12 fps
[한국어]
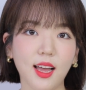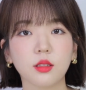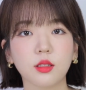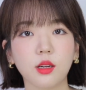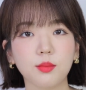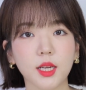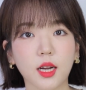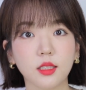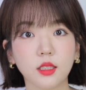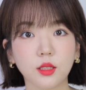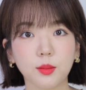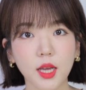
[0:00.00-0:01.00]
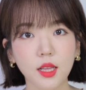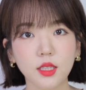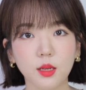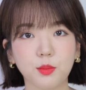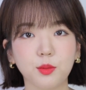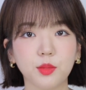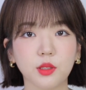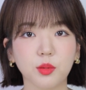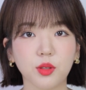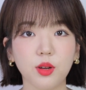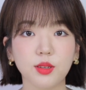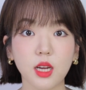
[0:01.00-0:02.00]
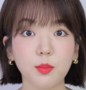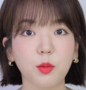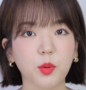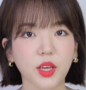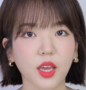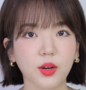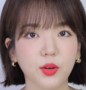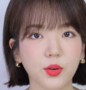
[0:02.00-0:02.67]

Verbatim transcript: 그럼 제가 직접 산 제품들부터 살펴볼게요.